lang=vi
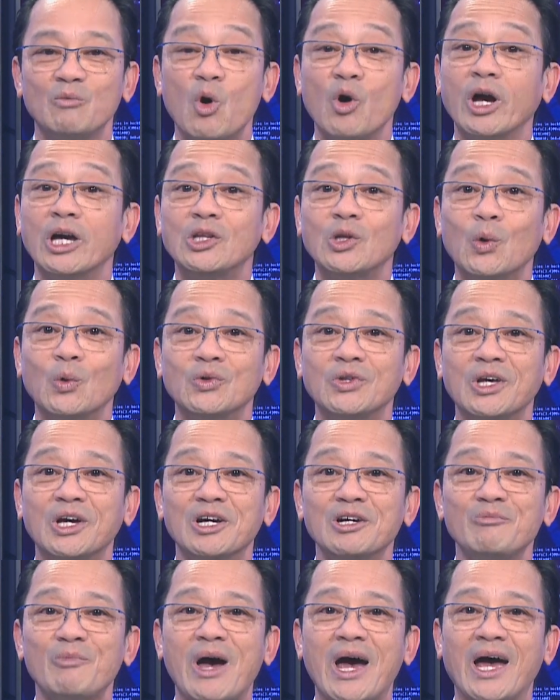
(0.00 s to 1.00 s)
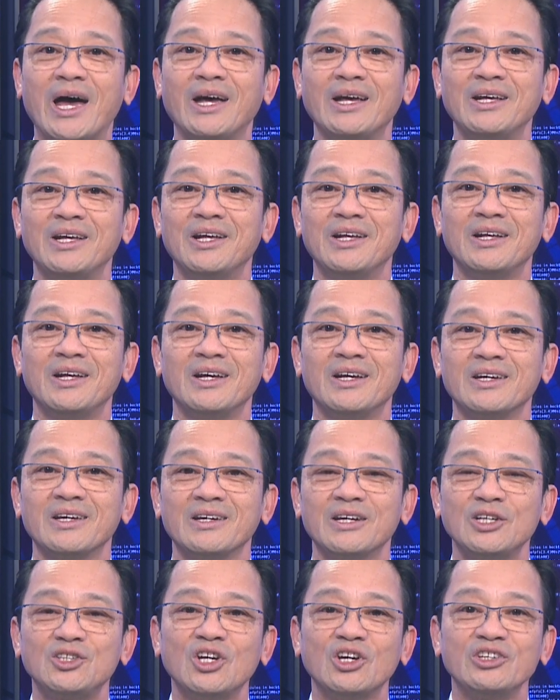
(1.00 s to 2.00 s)
Một người thủ tướng mà
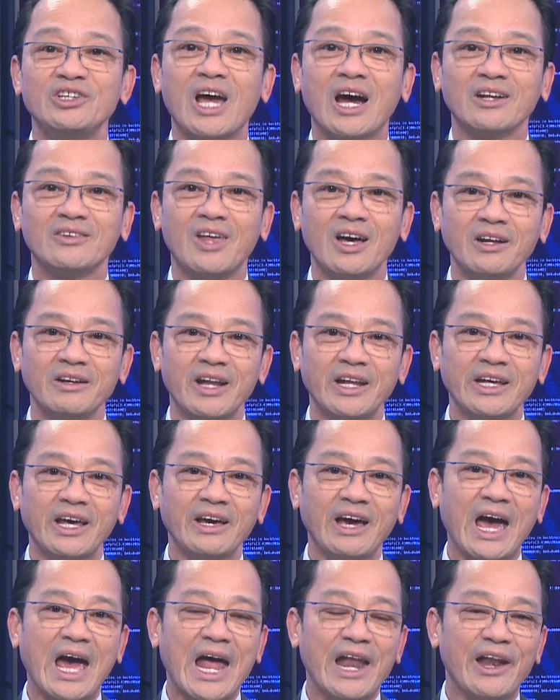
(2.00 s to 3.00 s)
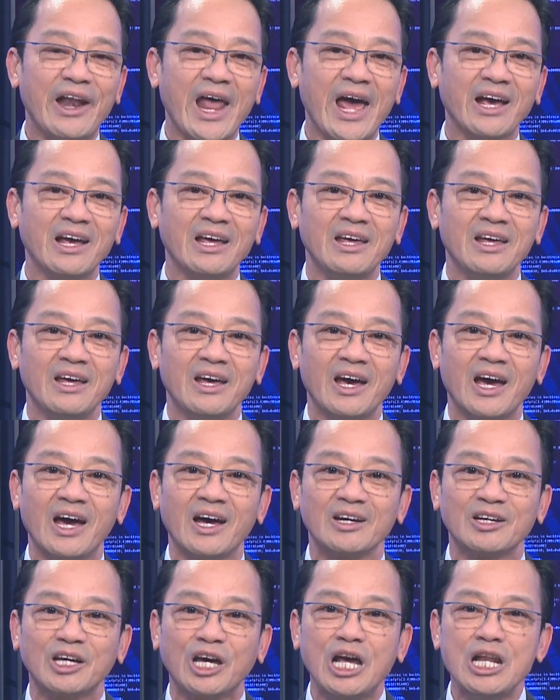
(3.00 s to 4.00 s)
cái sự nhận thức đến cái khả năng
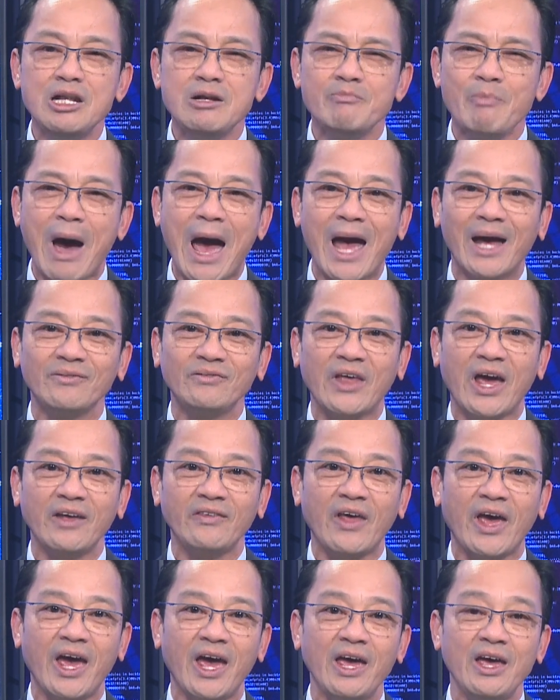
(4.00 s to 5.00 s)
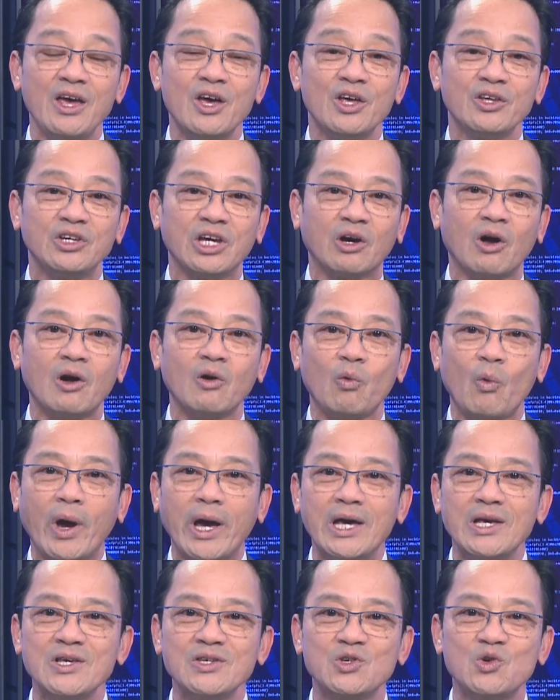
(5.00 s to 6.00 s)
à, kinh bang tế thế chỉ có
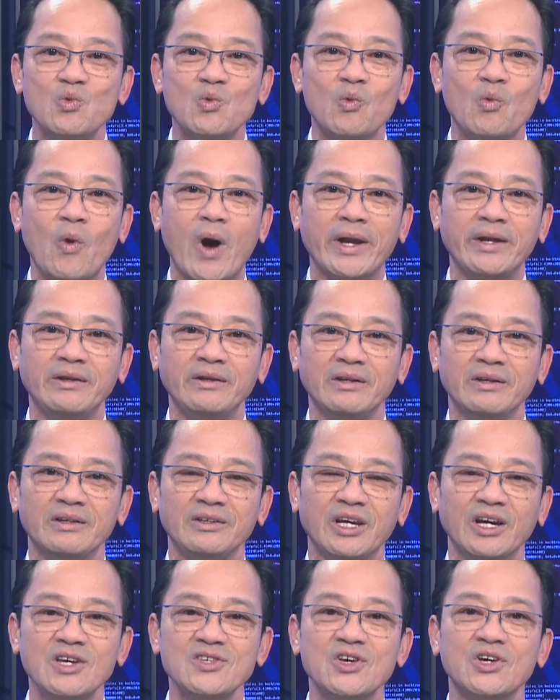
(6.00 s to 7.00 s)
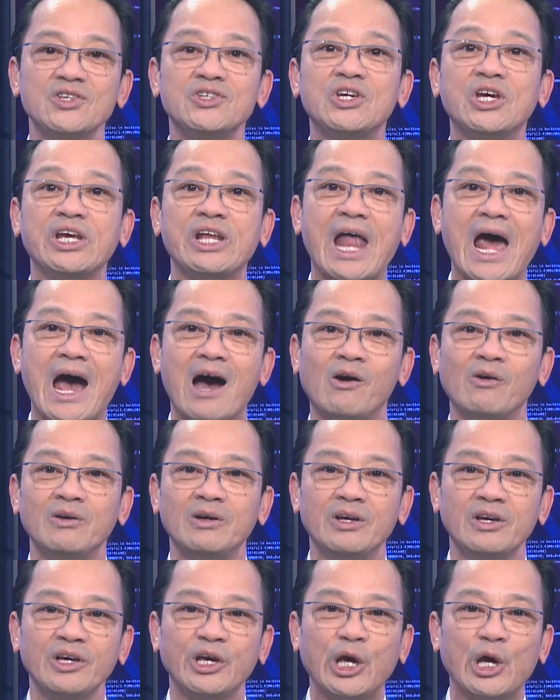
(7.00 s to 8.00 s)
quay chung quanh những cái sự chỉ đạo
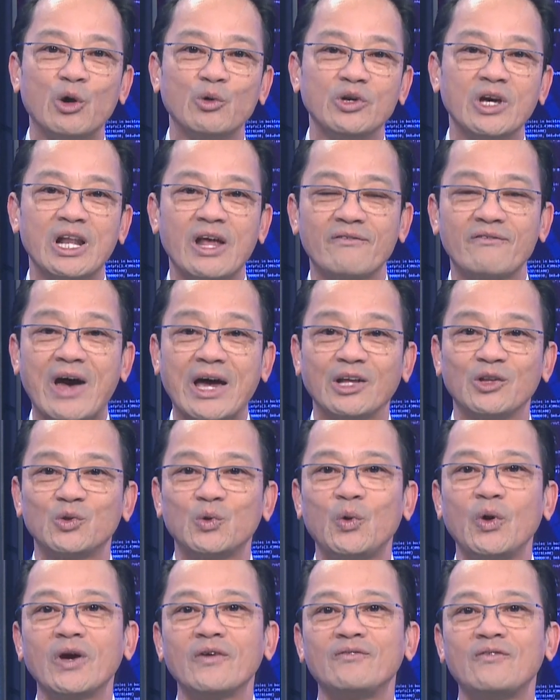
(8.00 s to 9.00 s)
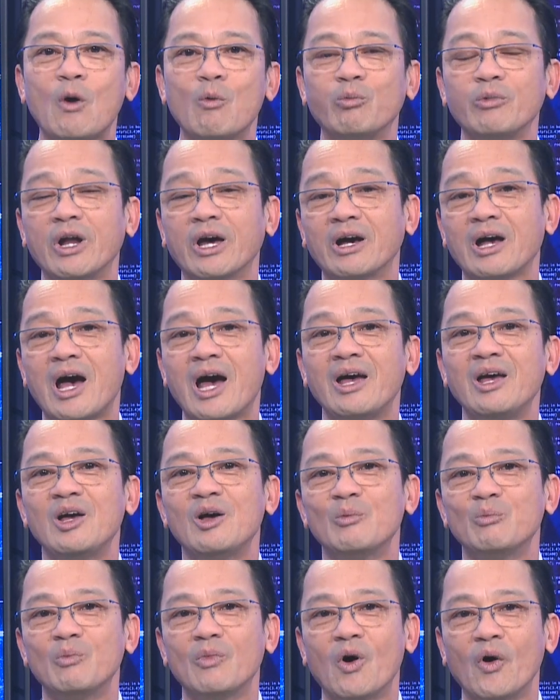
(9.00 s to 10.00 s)
kiểu như là phải thuyết phục được à,
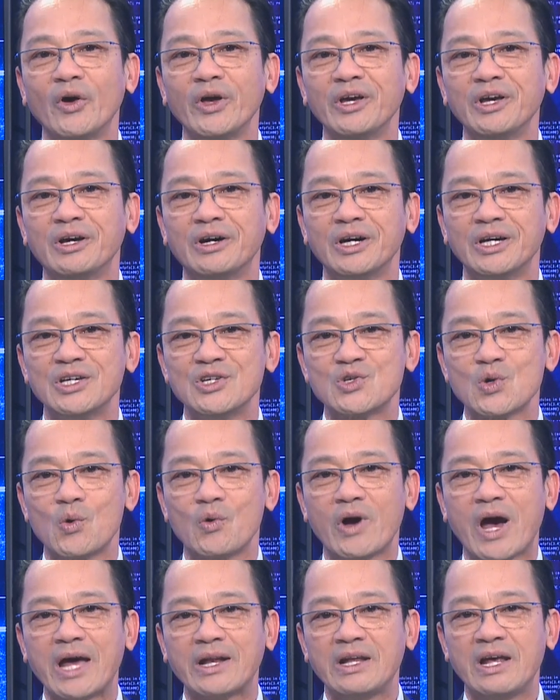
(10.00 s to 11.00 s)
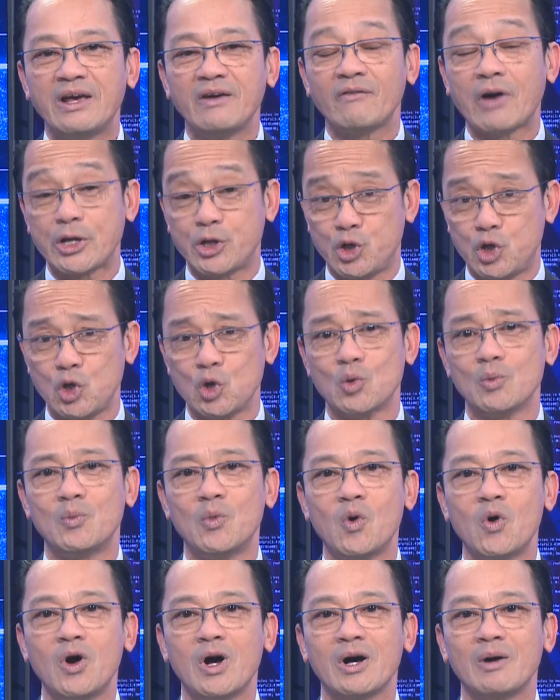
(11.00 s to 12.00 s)
mỗi người du khách phải chịu
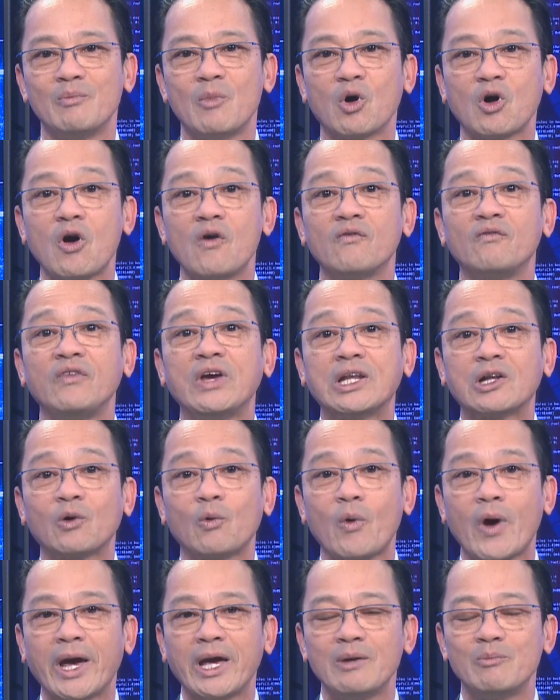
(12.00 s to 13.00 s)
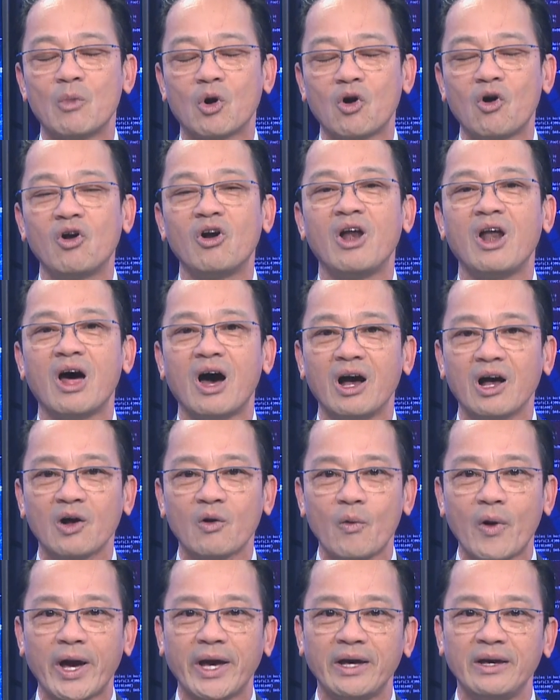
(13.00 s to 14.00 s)
mua một con vịt quay một con lợn
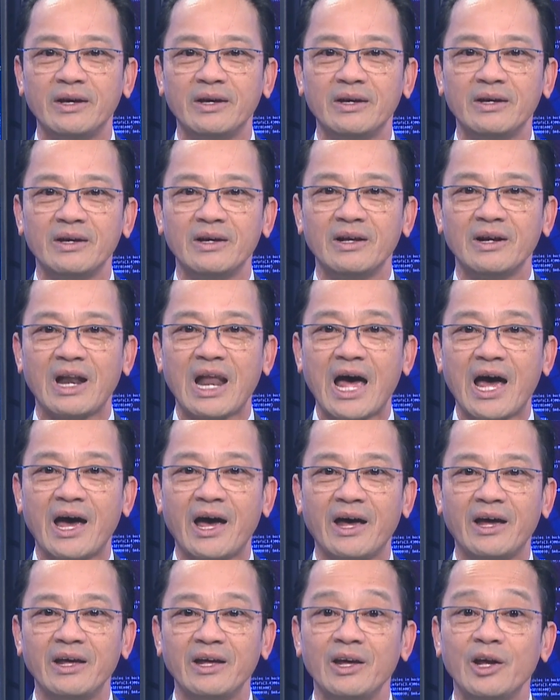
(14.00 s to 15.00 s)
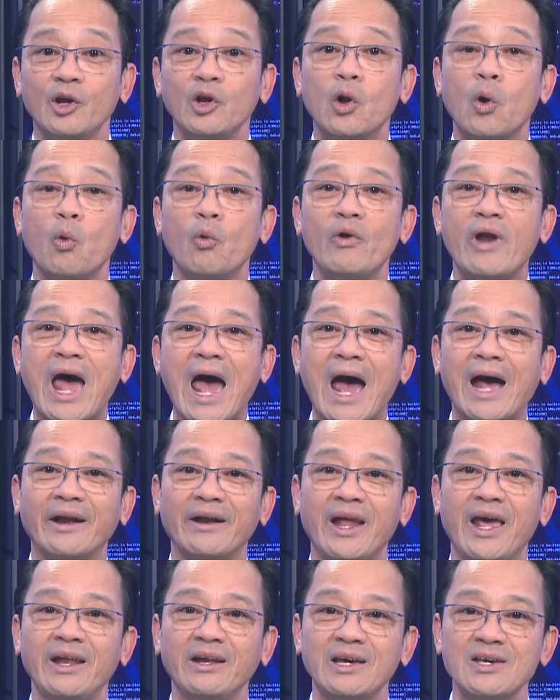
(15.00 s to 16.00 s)
quay là đủ đạt
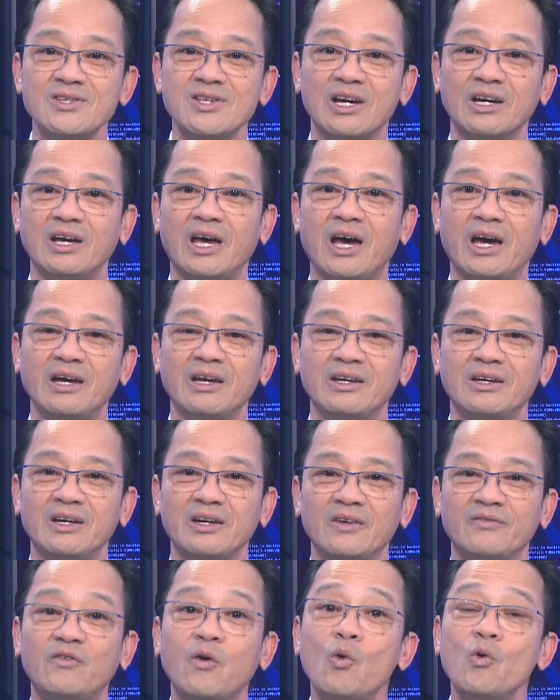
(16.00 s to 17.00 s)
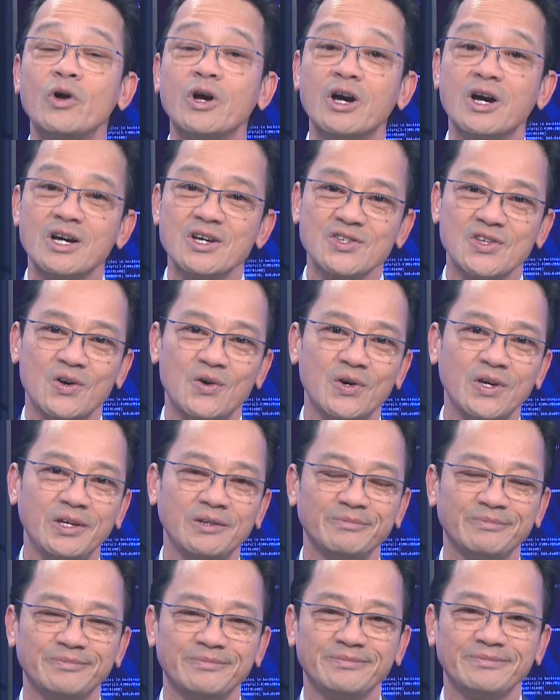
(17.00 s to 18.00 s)
đến cái sự à, phú cường rồi